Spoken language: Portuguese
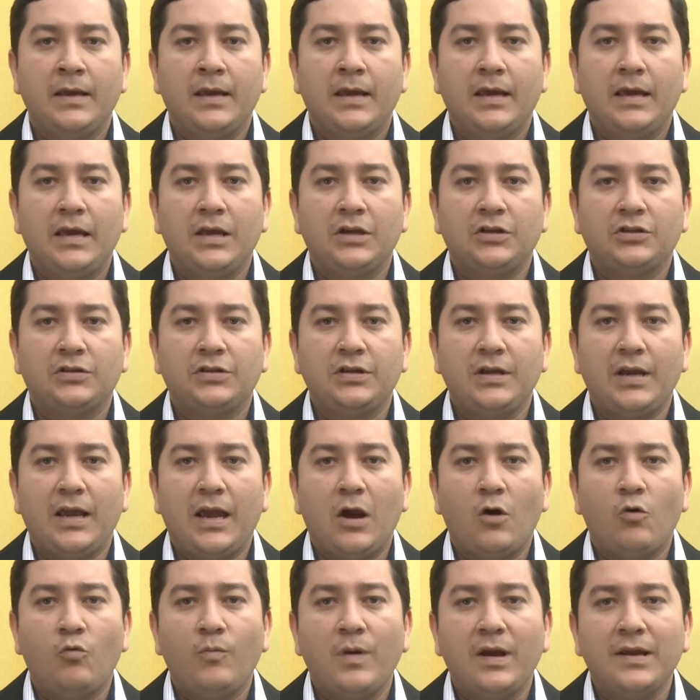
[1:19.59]
Este
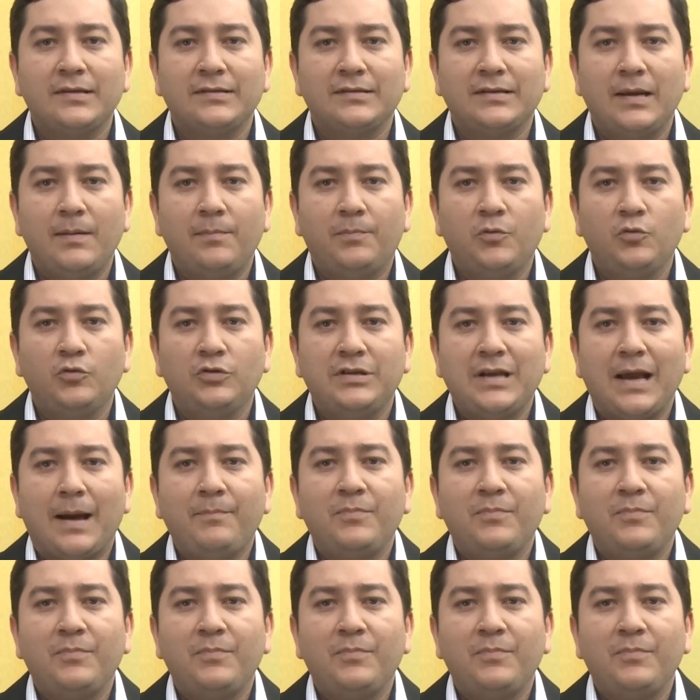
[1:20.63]
é um exemplo de